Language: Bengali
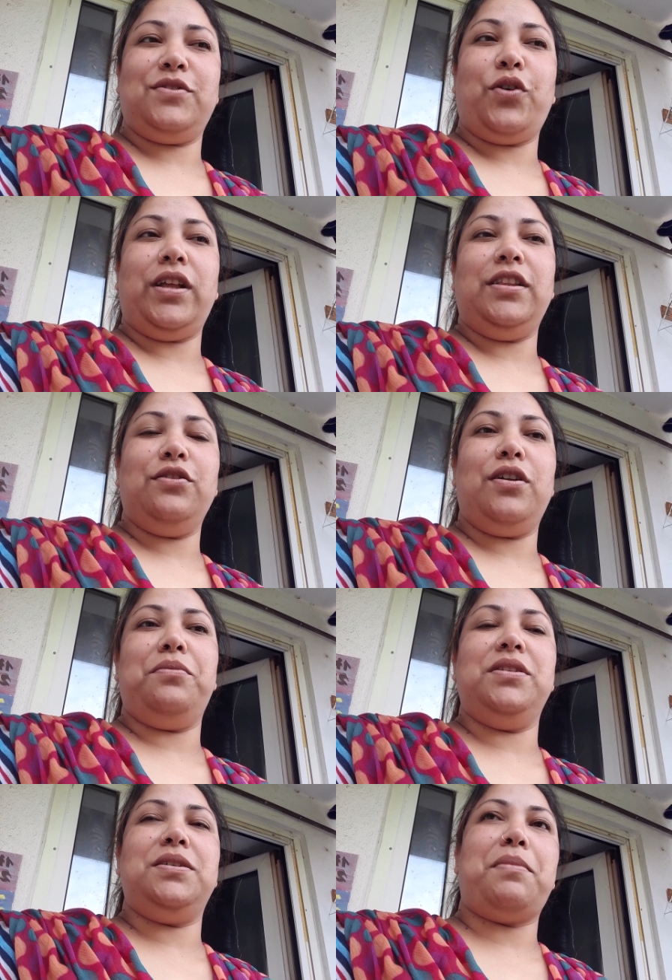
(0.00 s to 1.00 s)
কয়েকদিন ধরে
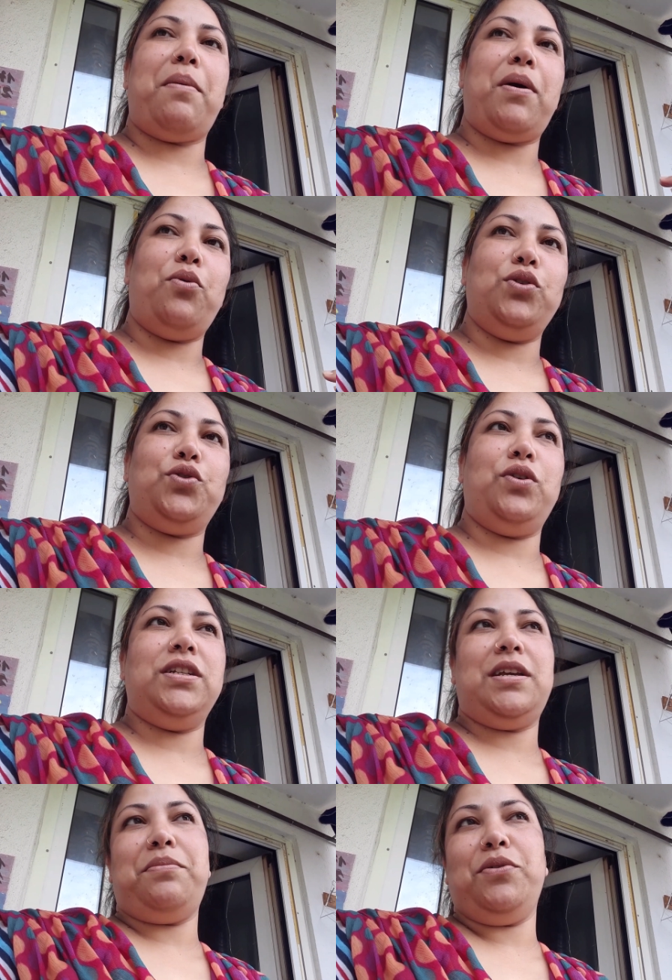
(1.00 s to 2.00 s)
বলছে মামা ও চলে
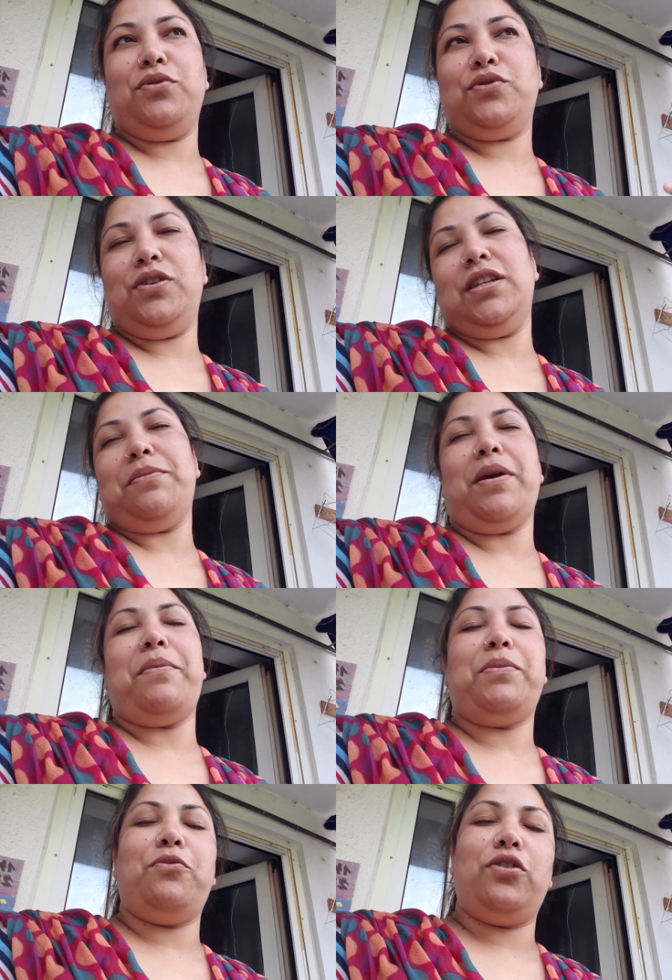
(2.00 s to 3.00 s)
যাবে ও চলে যাবে
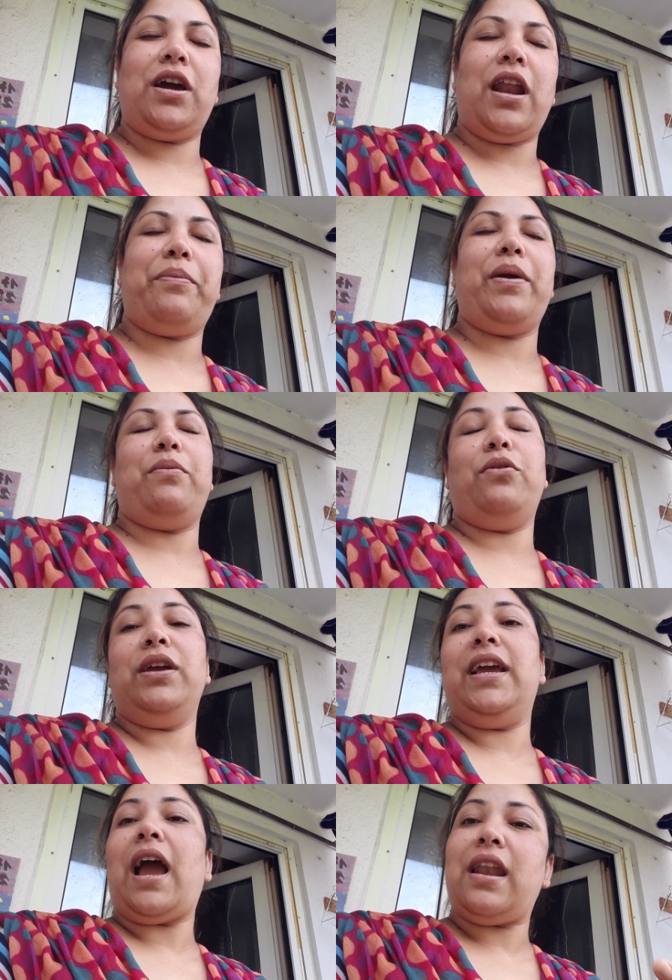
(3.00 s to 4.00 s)
আমার মন খারাপ এবং
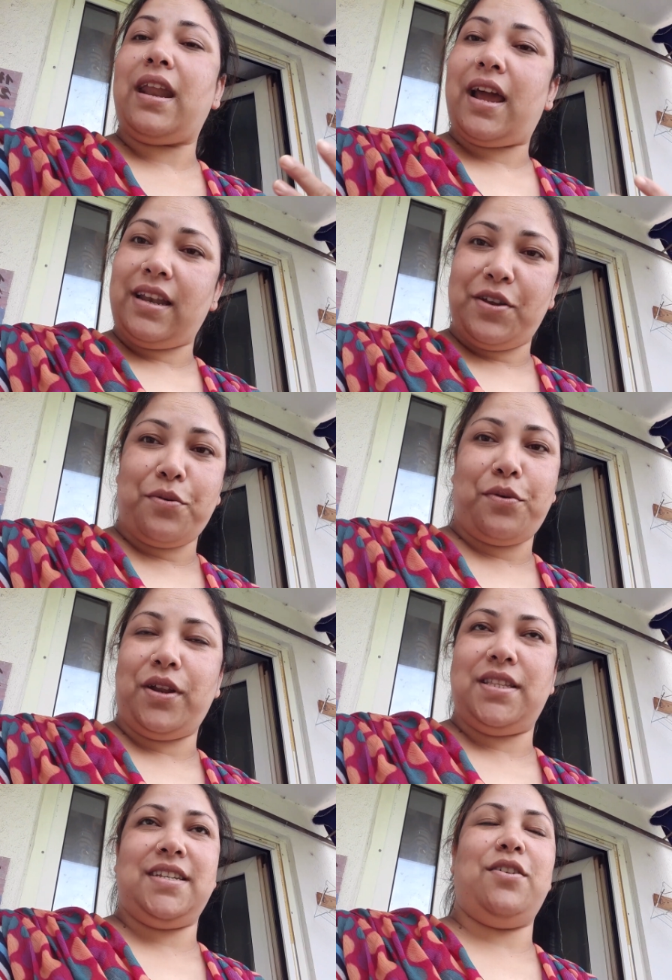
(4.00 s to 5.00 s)
কি কান্নাকাটিও
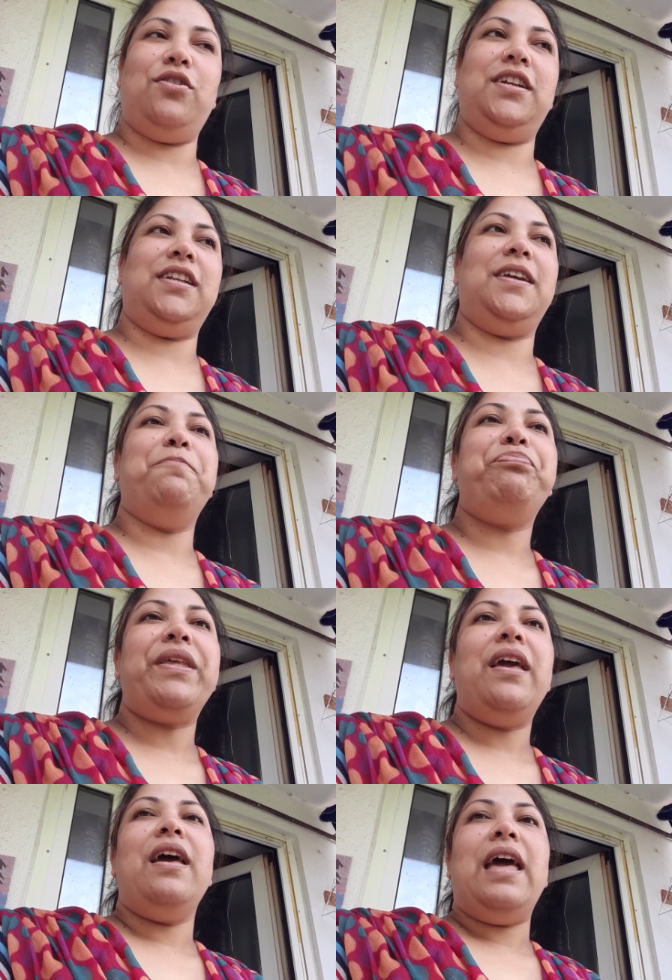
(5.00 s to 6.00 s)
করেছে অলরেডি
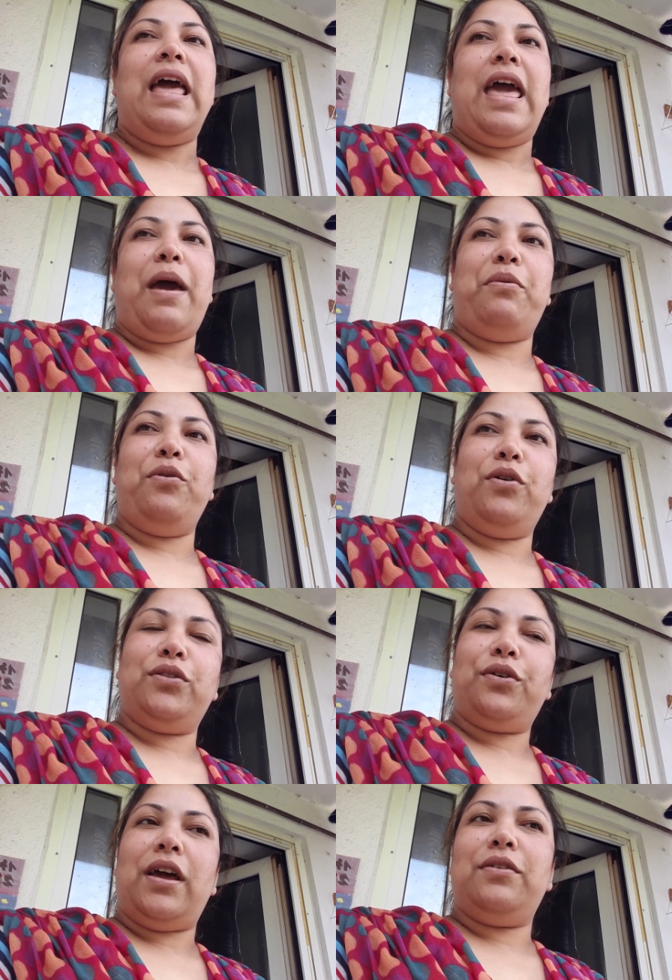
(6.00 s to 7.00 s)
এবং
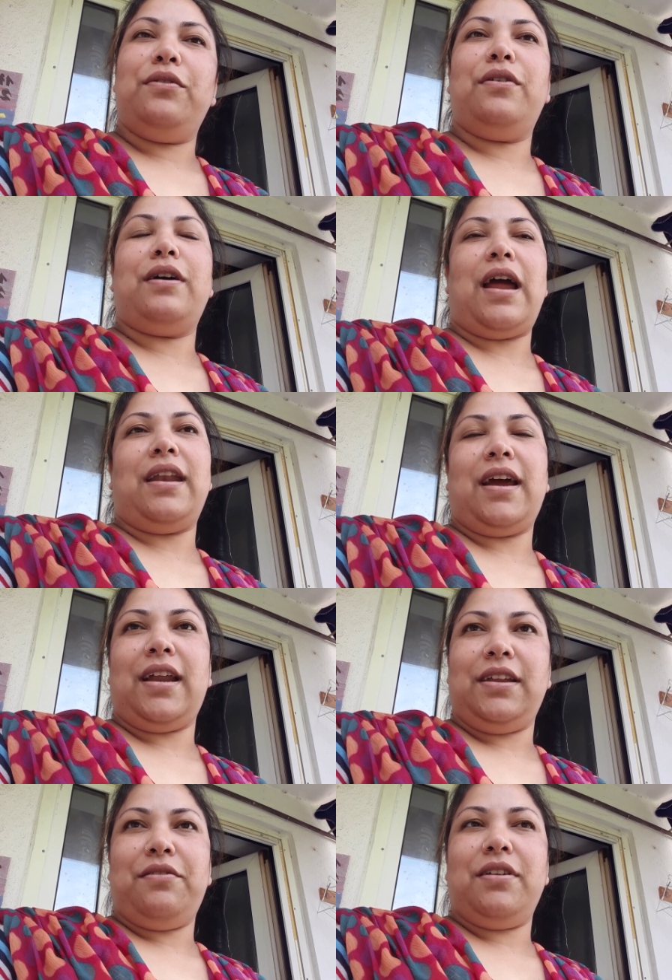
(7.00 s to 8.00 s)
গতকালকেও
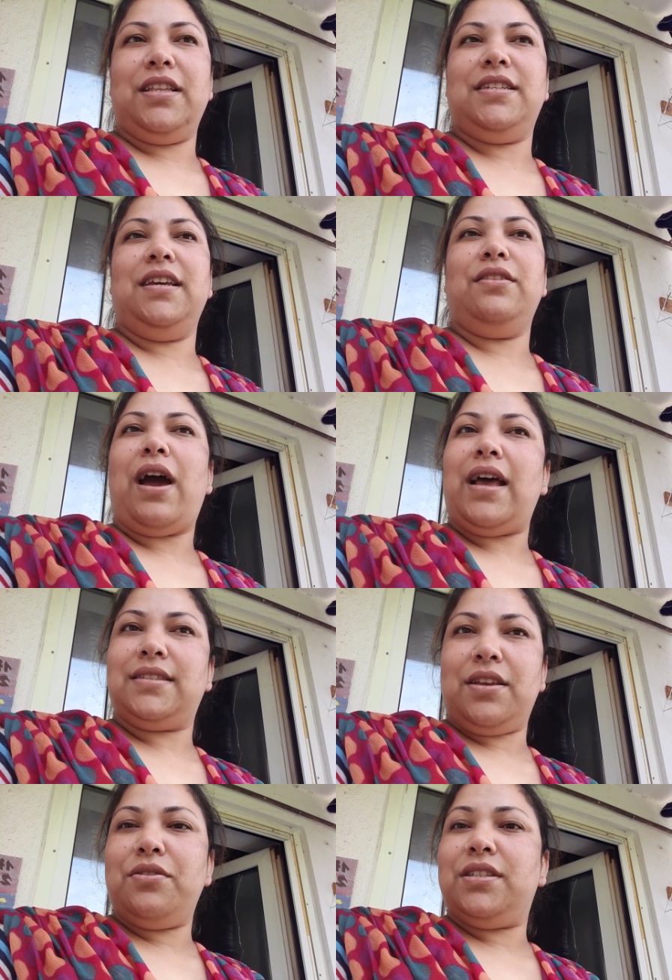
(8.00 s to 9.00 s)
কান্নাকাটি করেছে তো
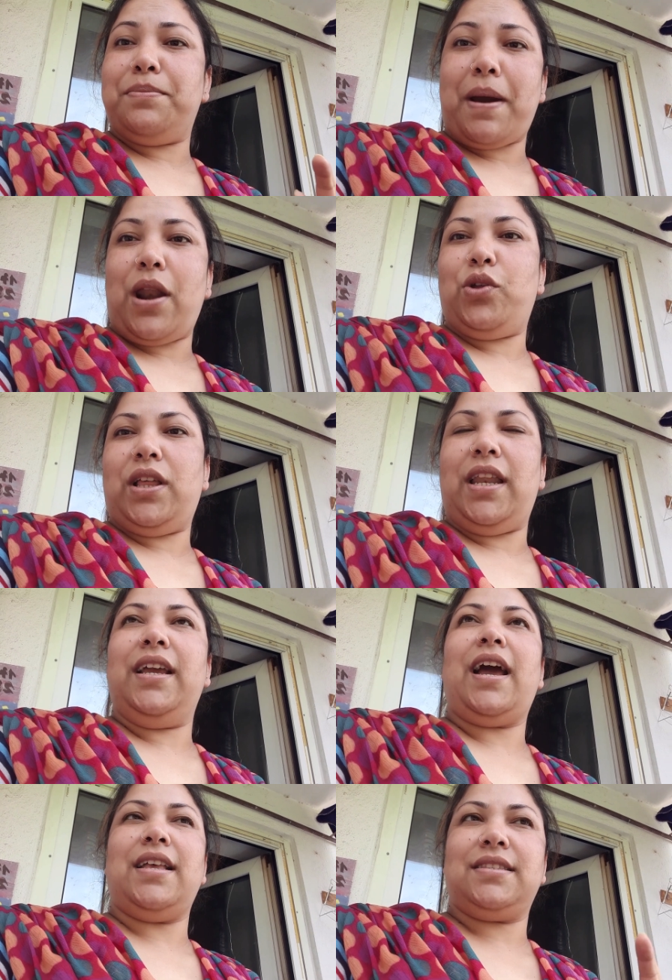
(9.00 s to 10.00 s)
আজকে হচ্ছে বারো তারিখ
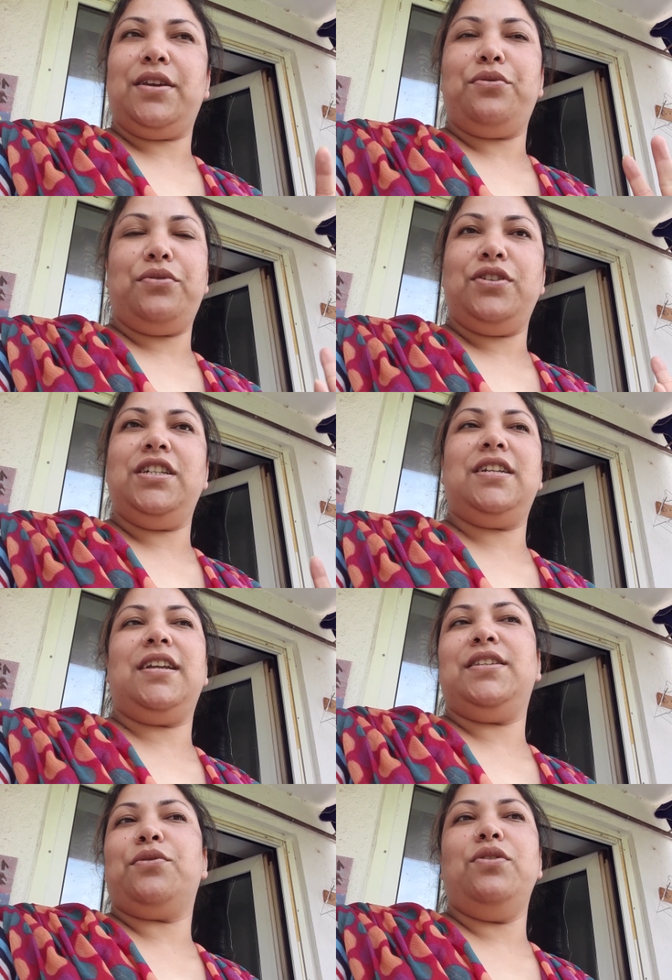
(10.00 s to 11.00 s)
আজকে রোদশীর
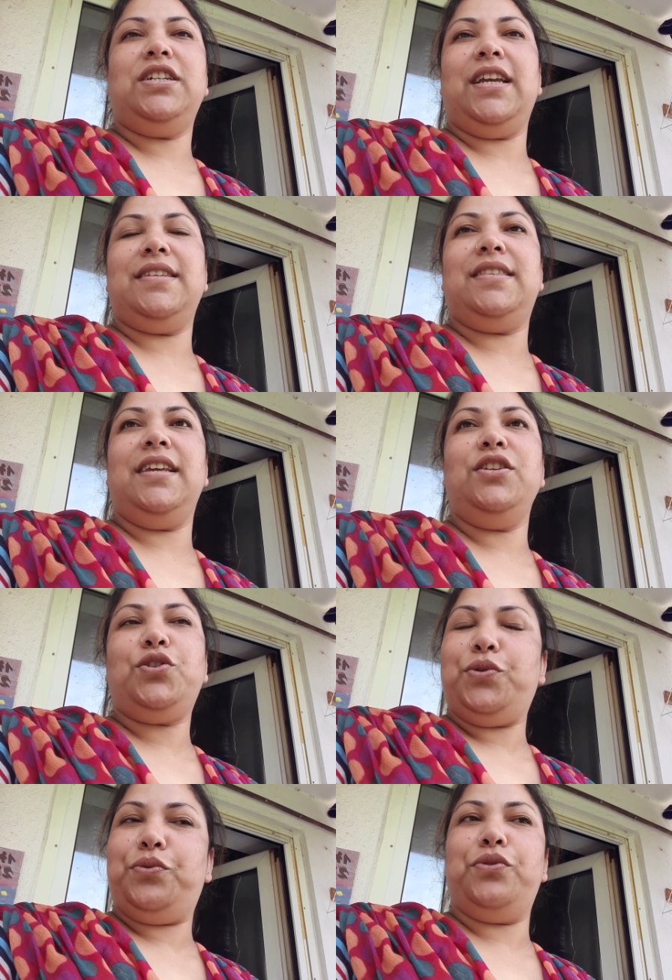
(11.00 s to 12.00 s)
স্কুল শেষ দিন
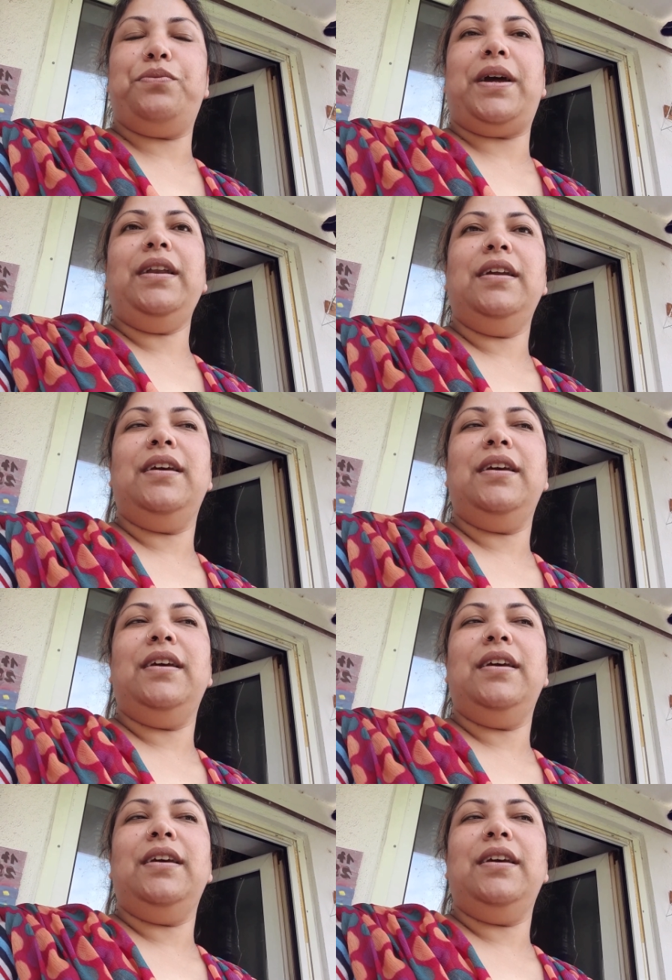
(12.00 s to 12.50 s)
শুক্রবার